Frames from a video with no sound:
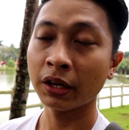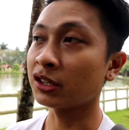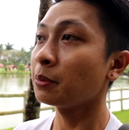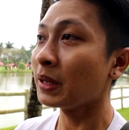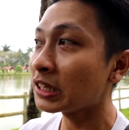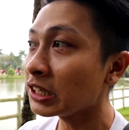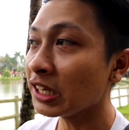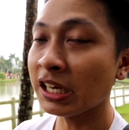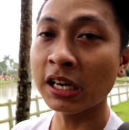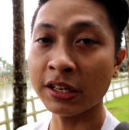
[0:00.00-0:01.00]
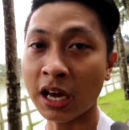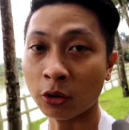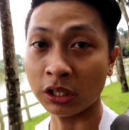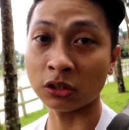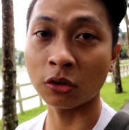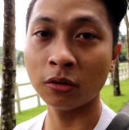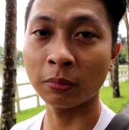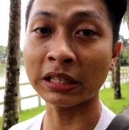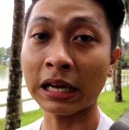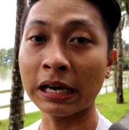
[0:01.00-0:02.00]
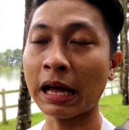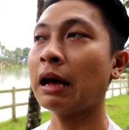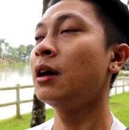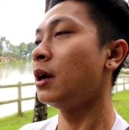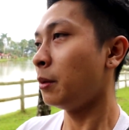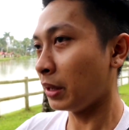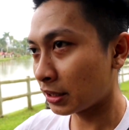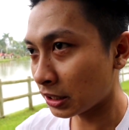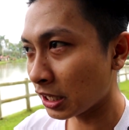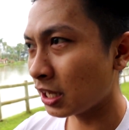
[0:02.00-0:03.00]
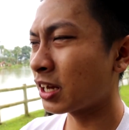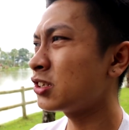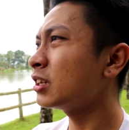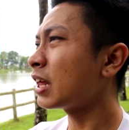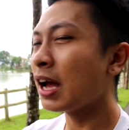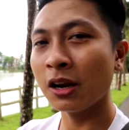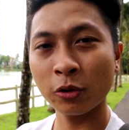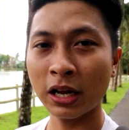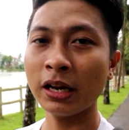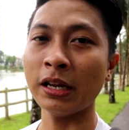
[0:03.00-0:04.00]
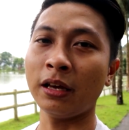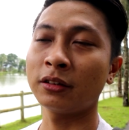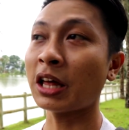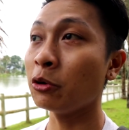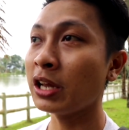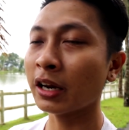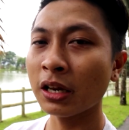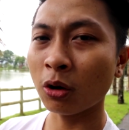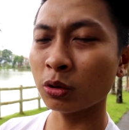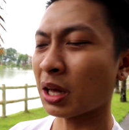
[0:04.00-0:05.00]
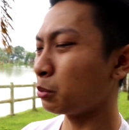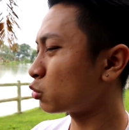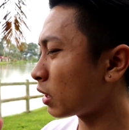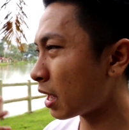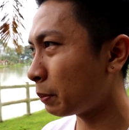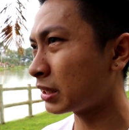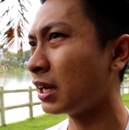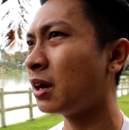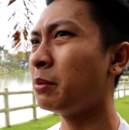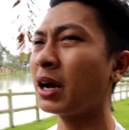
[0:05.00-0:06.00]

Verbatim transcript: Kasi pinatitigil na niya ako dito. Matagal na pinatitigil. Kasi ang tagal ko na rin eh. Taon na rin ako tapos wala pa talagang